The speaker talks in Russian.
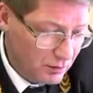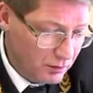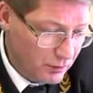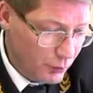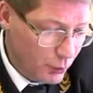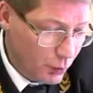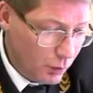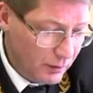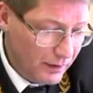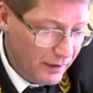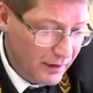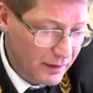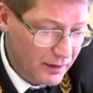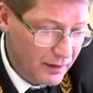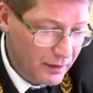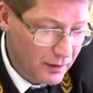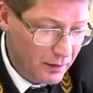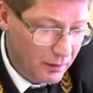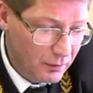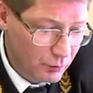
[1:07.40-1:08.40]
Льготы
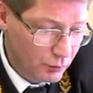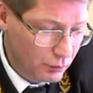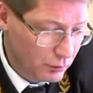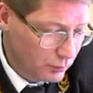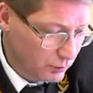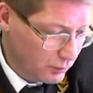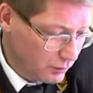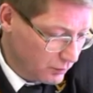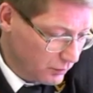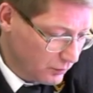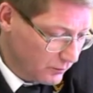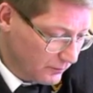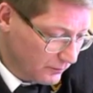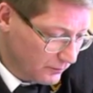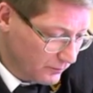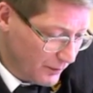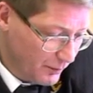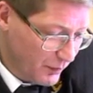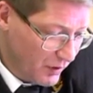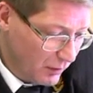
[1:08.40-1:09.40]
какие? Ну,
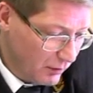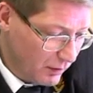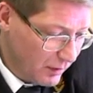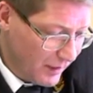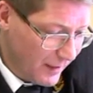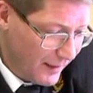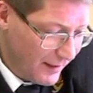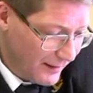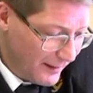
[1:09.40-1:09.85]
во-первых,